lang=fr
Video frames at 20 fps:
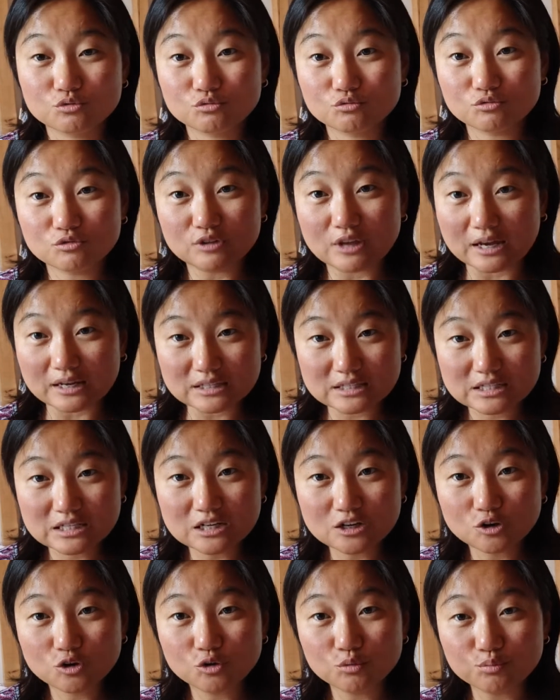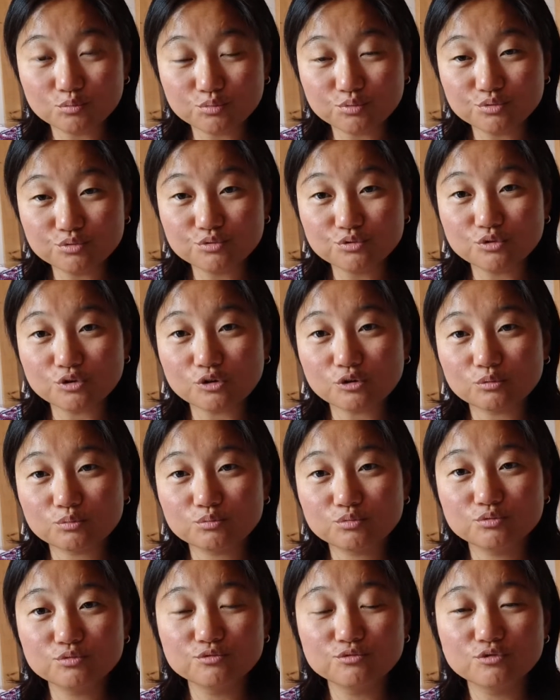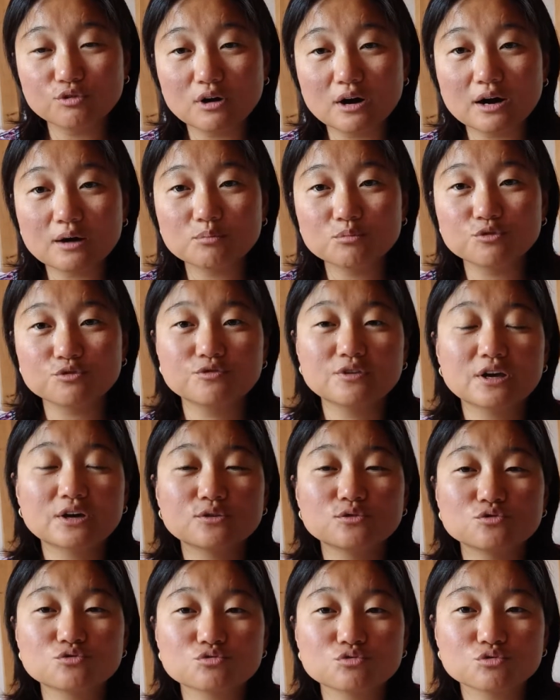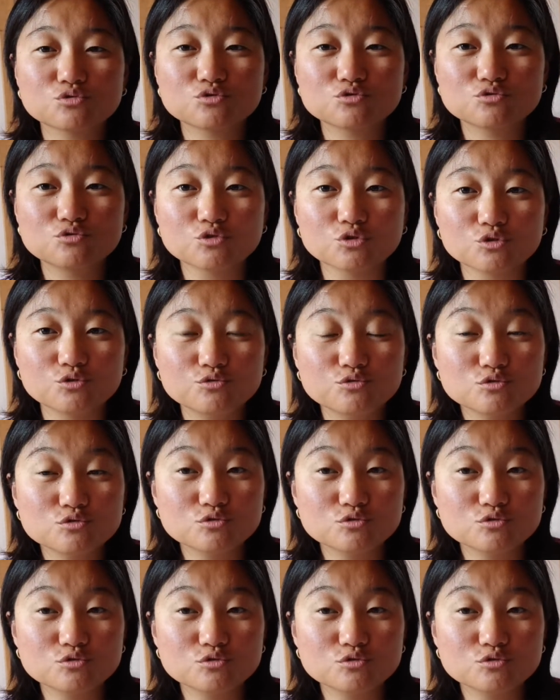d'articles pour pouvoir me faire une source de revenus